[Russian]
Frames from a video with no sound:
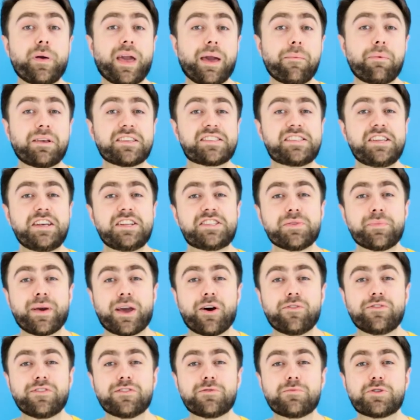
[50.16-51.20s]
Приобрести эти
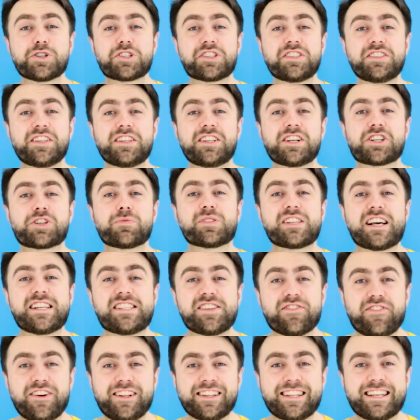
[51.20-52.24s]
бревна вы можете на нашем
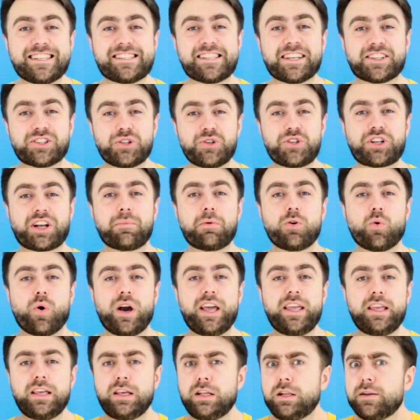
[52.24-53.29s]
сайте
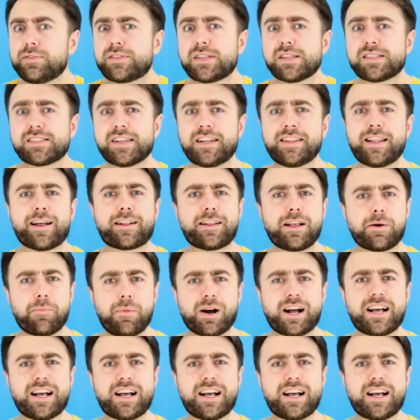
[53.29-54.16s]
fantastic.by или в стационарных